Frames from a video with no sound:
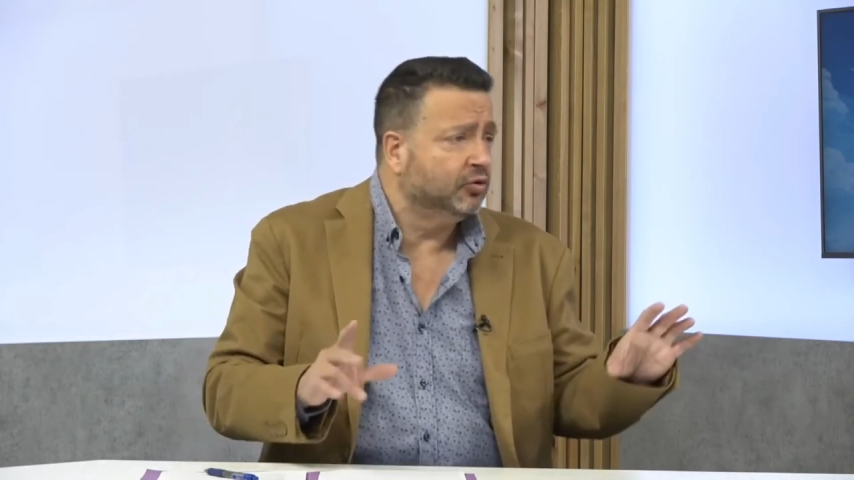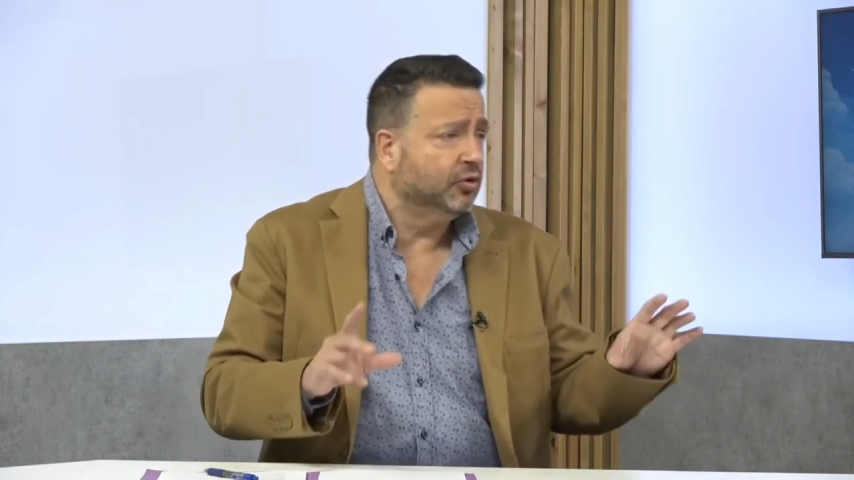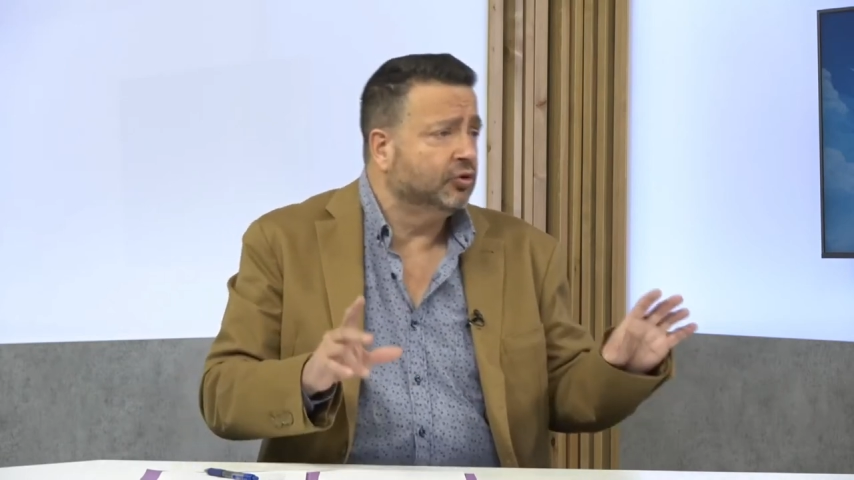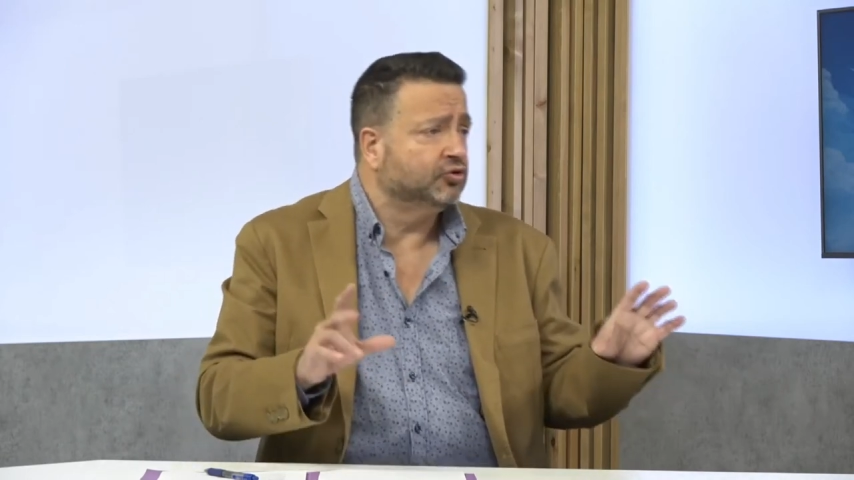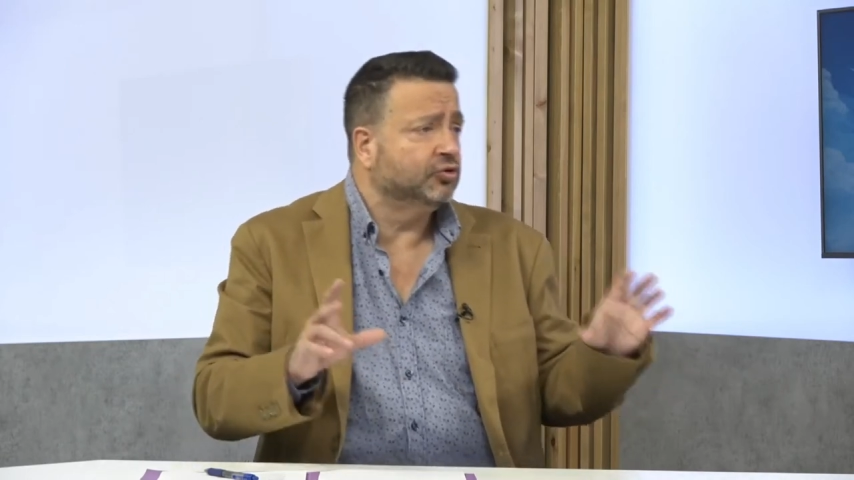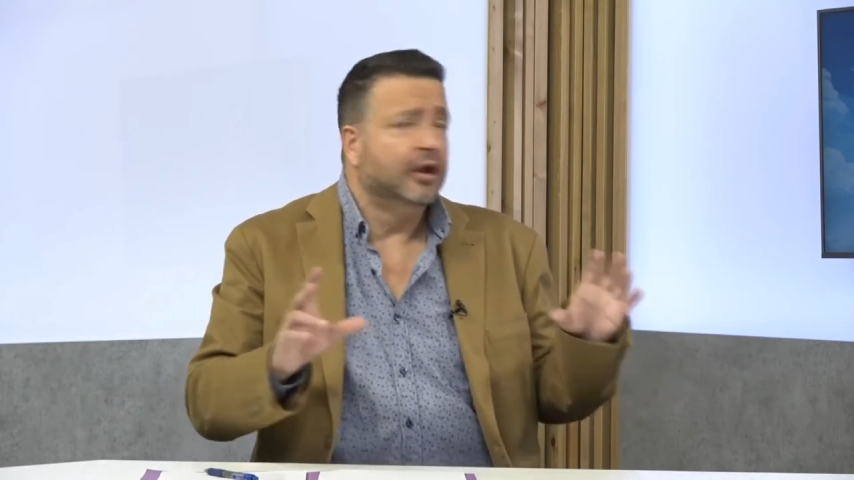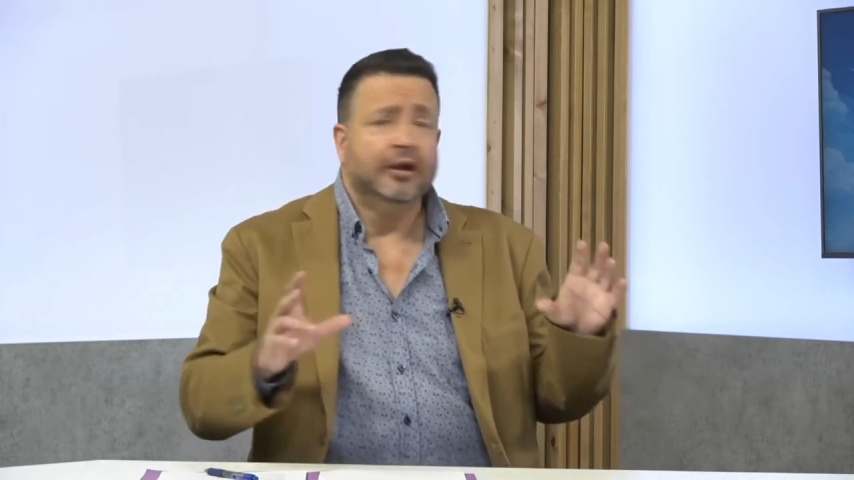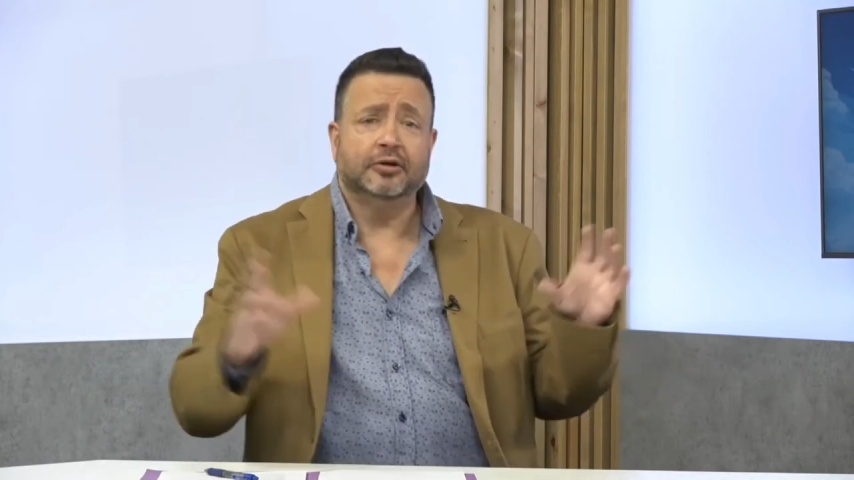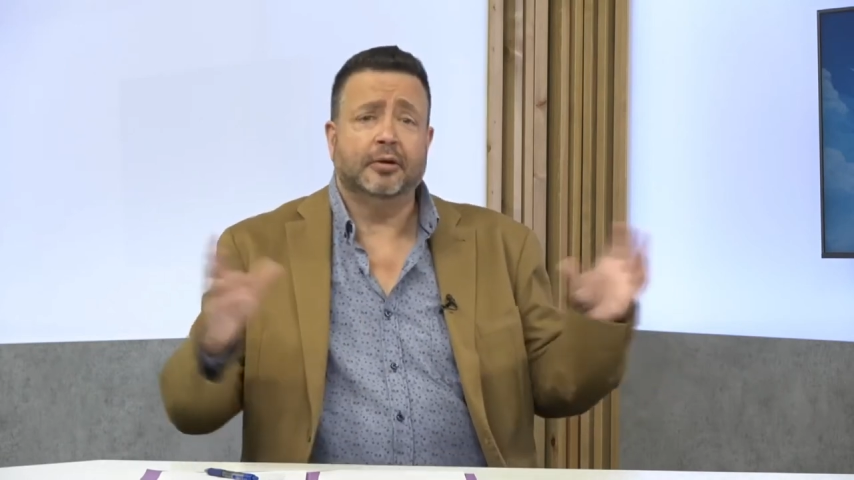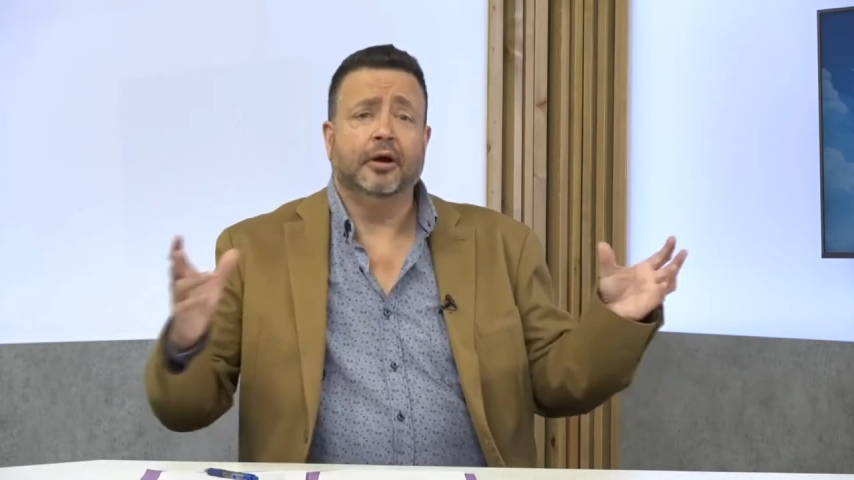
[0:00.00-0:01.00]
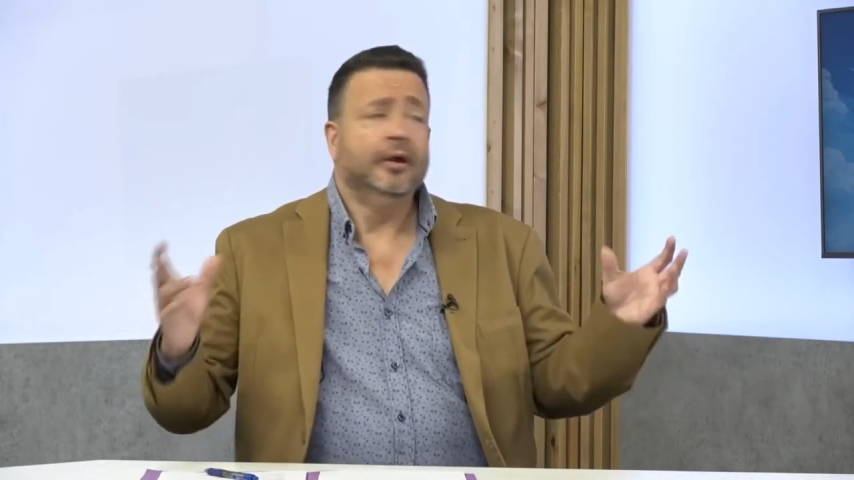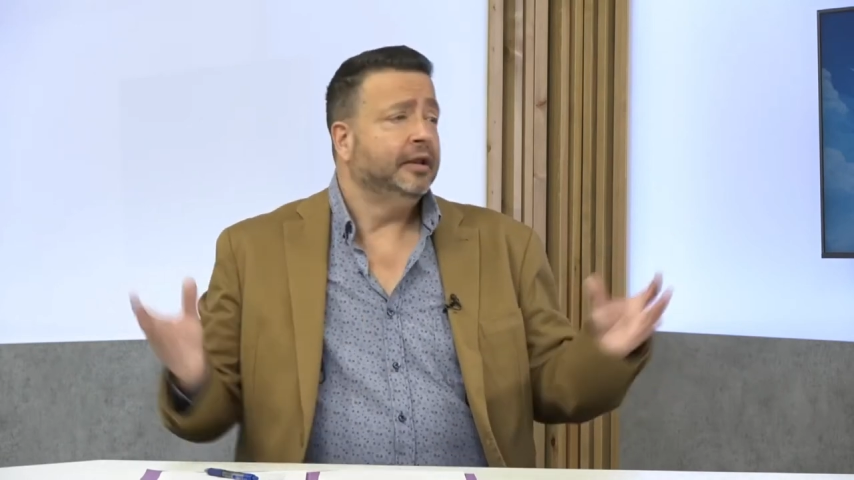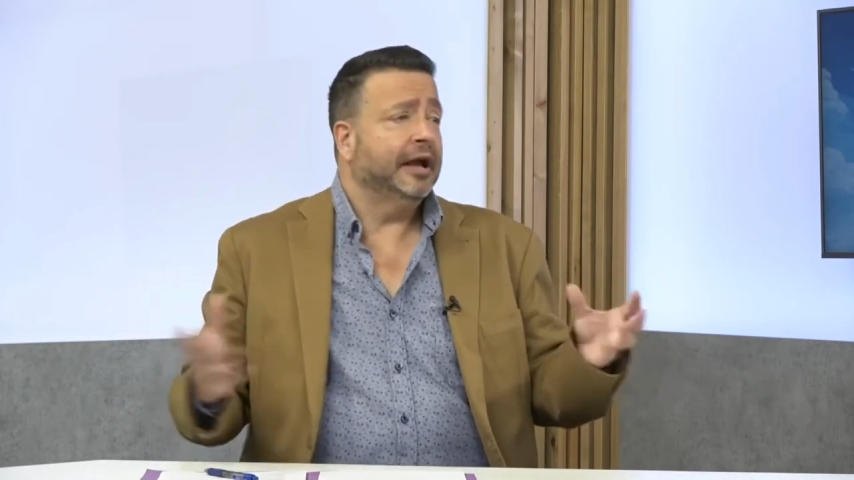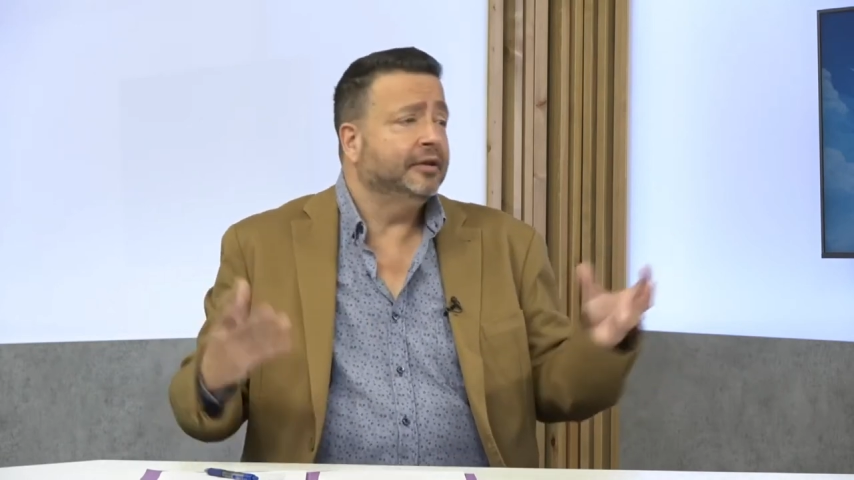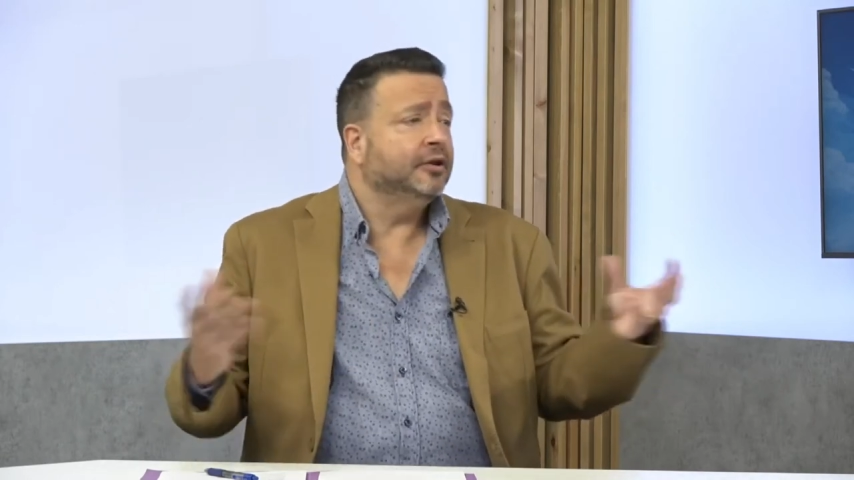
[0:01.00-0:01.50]
o no, son,
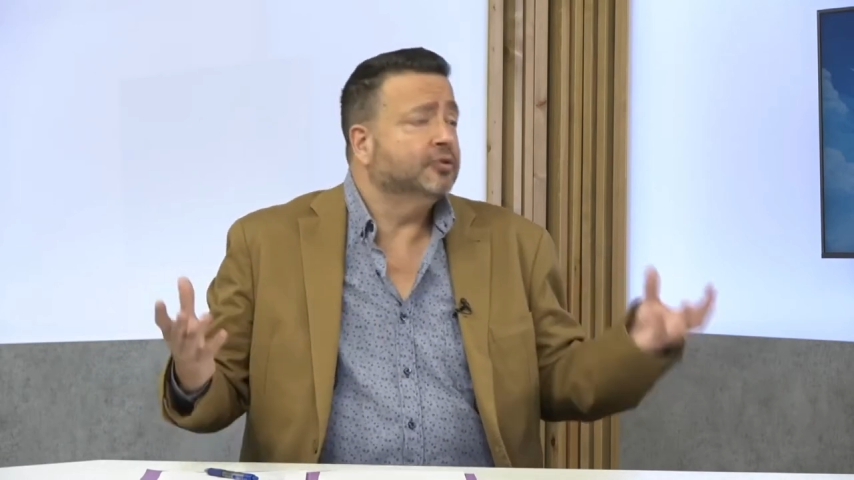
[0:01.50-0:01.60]
la gente,